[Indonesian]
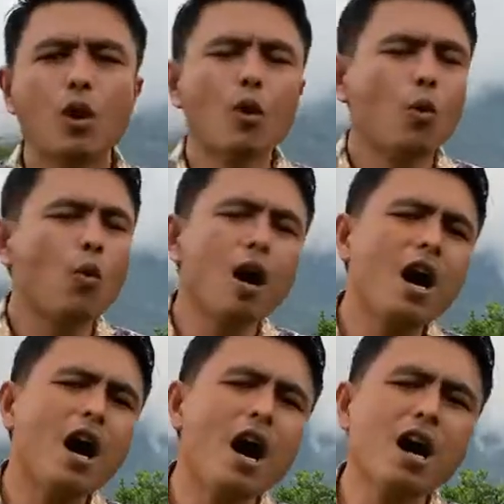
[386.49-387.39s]

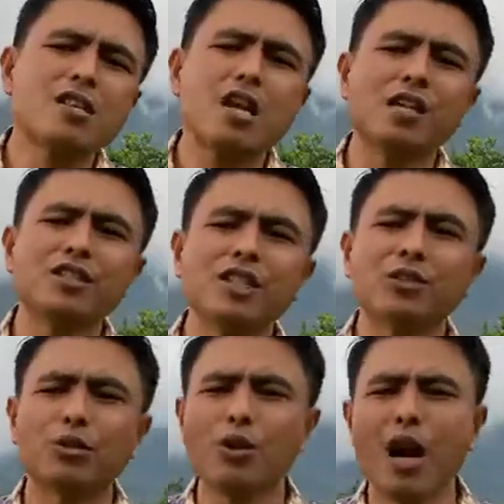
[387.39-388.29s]
Wah, janji
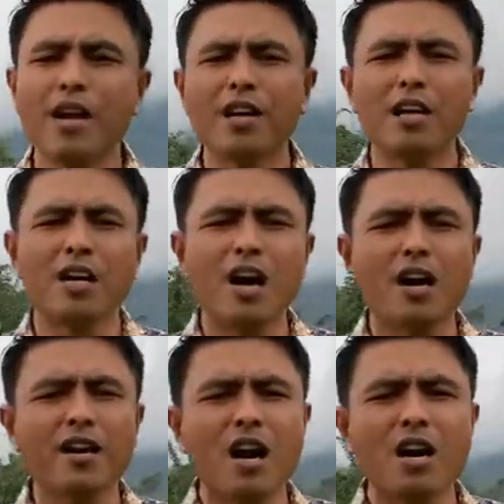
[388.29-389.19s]
Tuhan
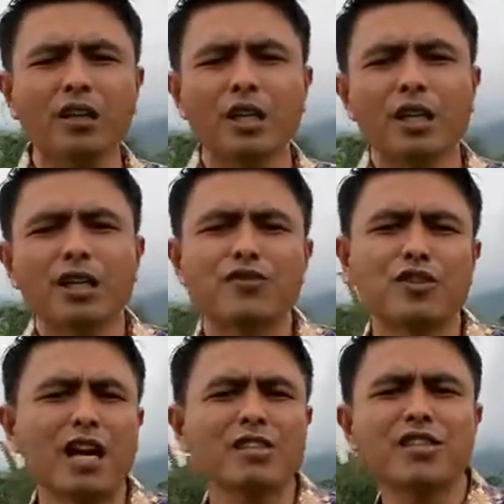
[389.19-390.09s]
anak-anak,
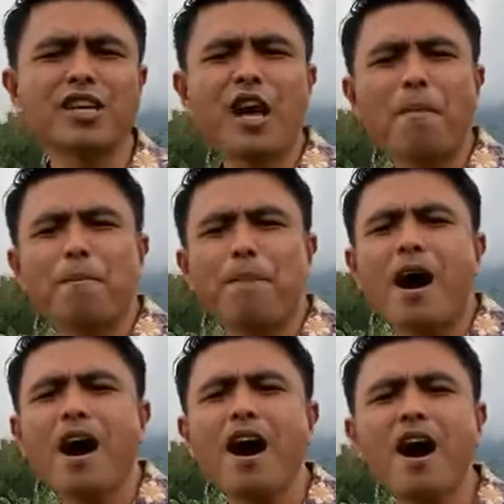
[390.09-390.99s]
janji yang
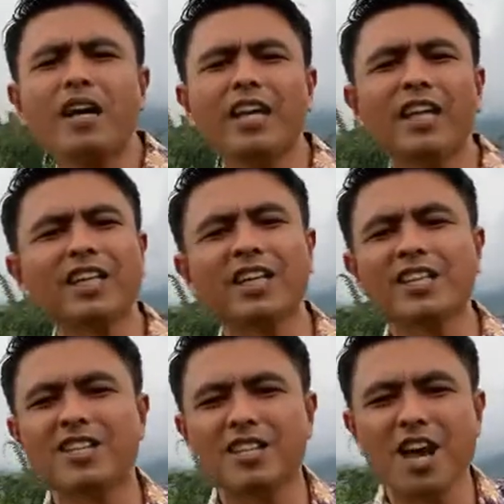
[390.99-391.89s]
paling
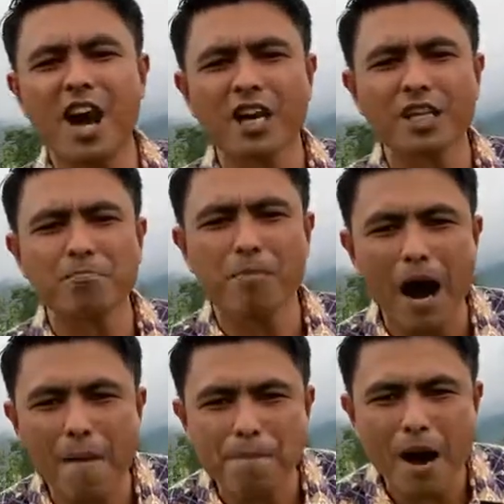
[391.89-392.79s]
disenangi
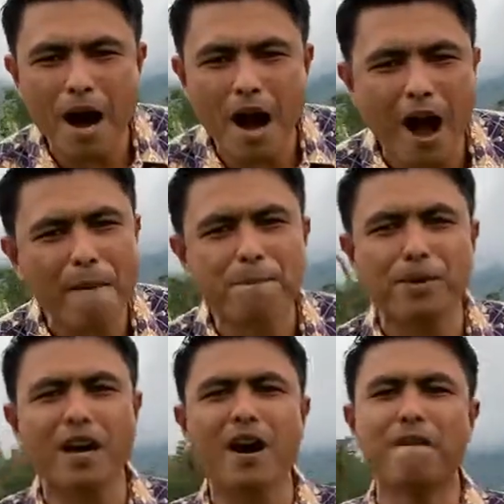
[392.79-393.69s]
Bapak
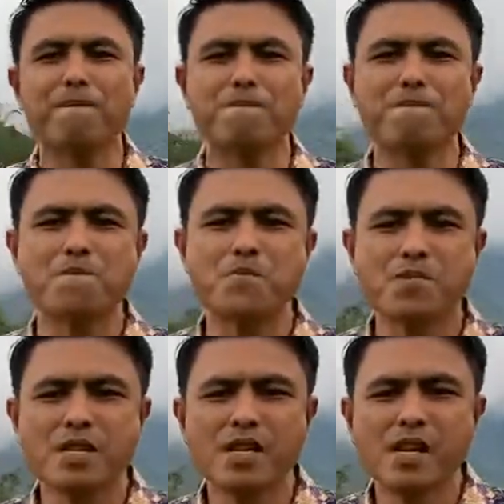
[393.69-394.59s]
Abram.
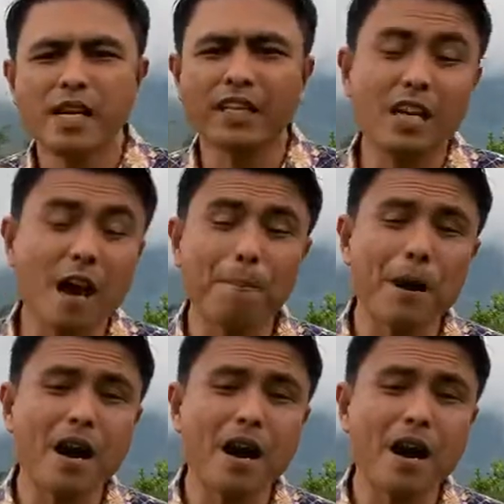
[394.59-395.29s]
Kenapa?